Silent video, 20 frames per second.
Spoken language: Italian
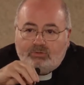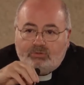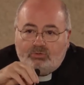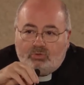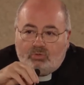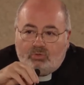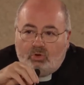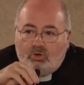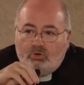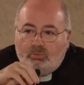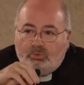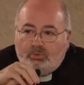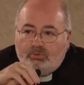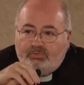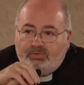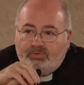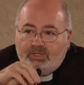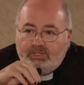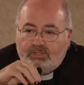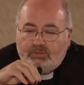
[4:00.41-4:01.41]
di un ruolo
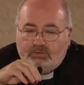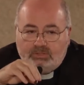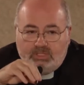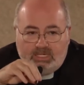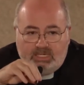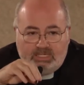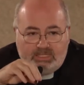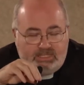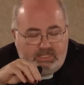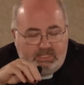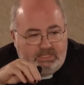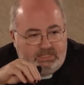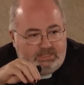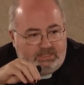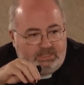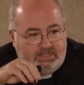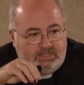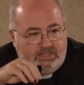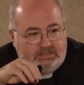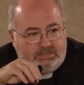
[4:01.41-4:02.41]
profetico della
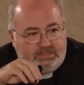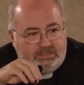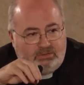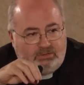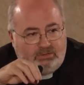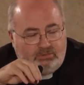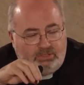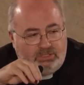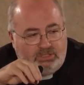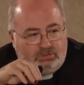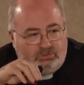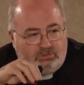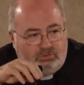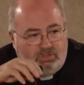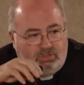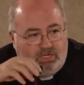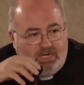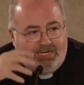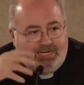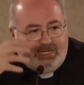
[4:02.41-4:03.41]
Chiesa, è stato
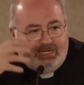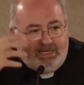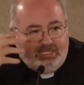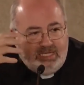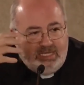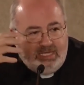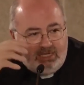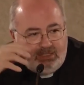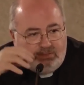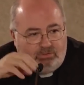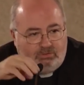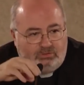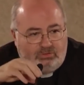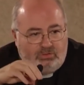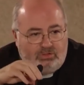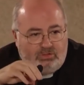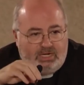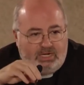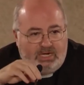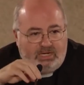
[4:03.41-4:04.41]
detto, l'ha gridato
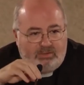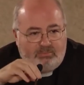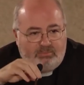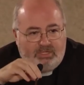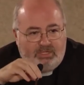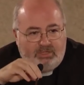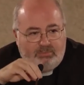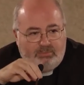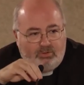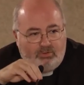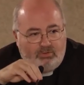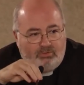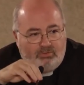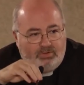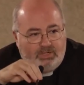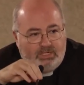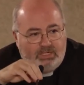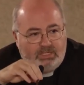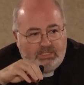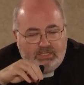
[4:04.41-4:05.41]
Don Carmine poco
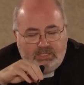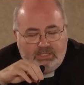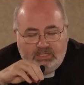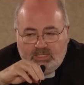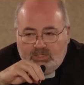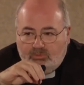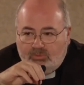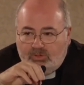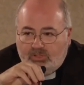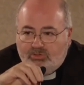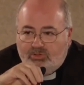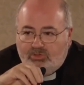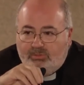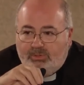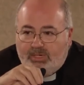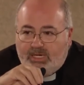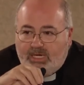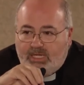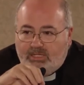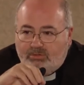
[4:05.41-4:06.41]
fa quando ha
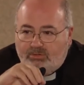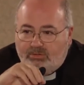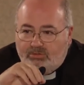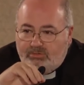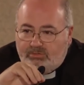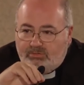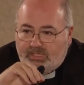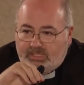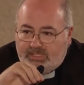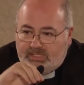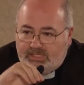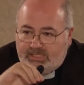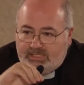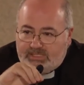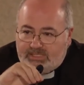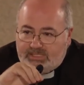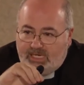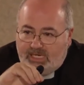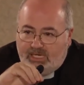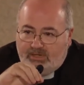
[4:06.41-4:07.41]
parlato di una
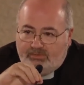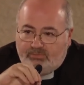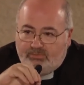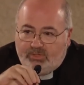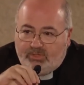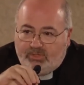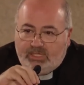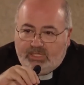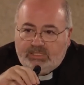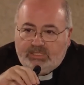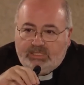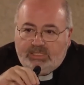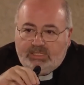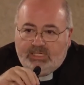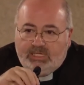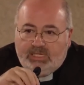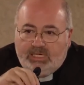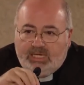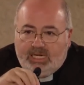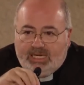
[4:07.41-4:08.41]
Chiesa afona.
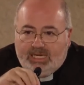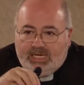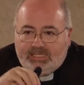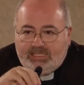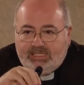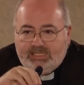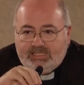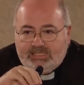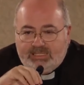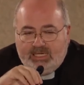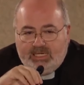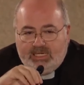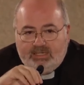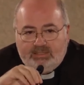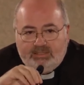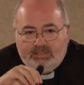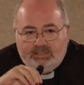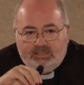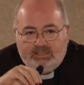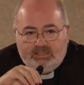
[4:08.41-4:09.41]
La
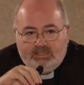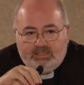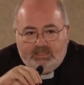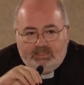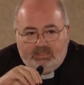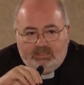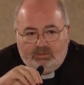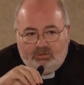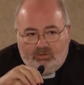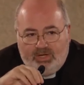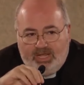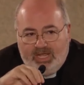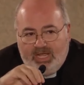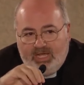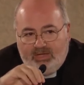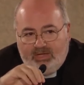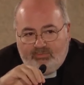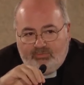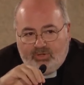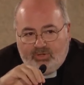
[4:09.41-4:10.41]
Chiesa non è
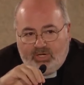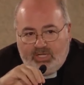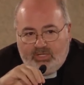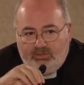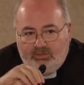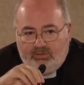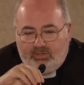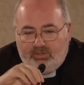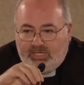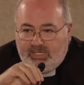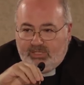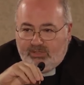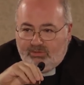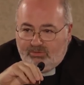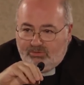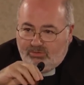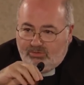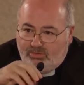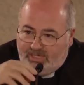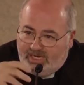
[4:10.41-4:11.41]
afona, io
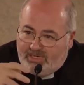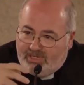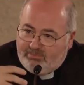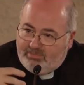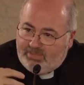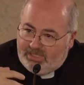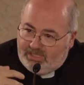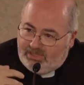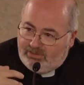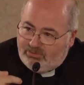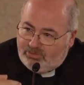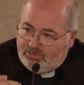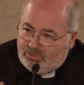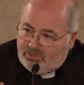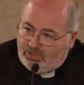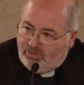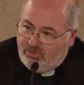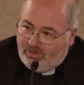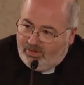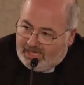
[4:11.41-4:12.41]
credo. Don Carmine lo
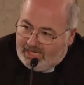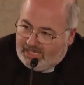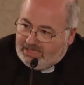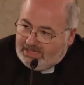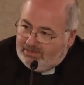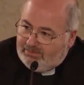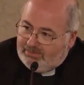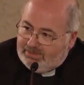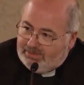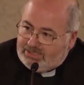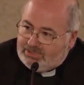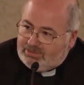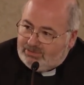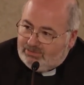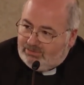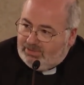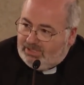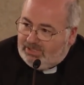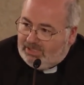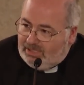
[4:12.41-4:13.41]
dice con grande
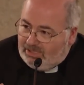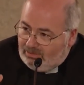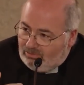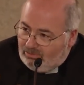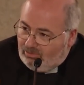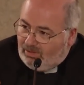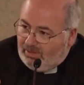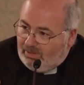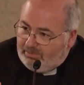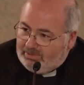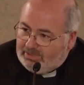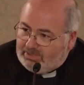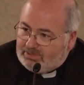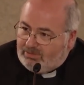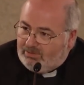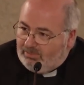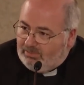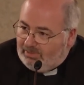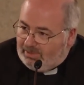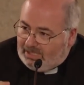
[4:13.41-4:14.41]
passione, io lo
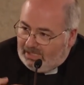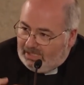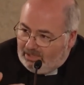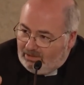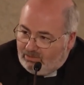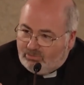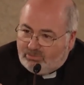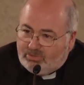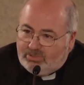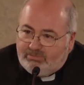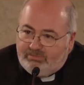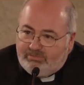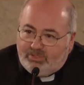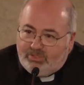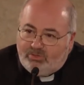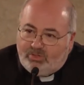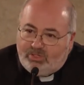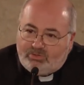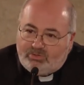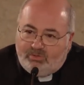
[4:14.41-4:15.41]
capisco perché la
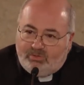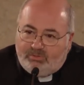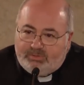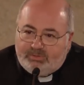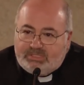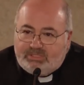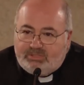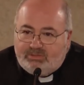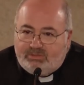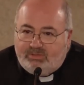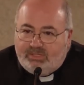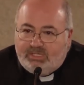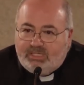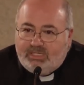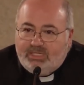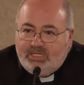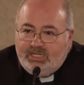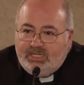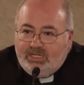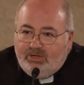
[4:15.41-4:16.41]
condivido la sua passione.
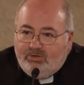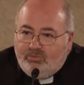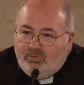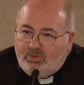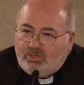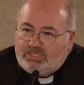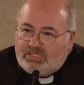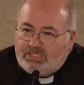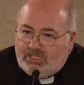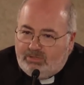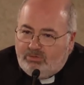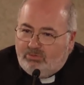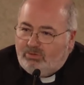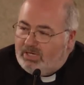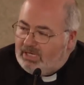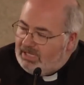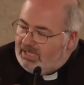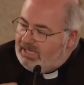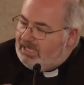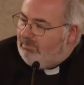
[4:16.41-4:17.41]
Forse non grida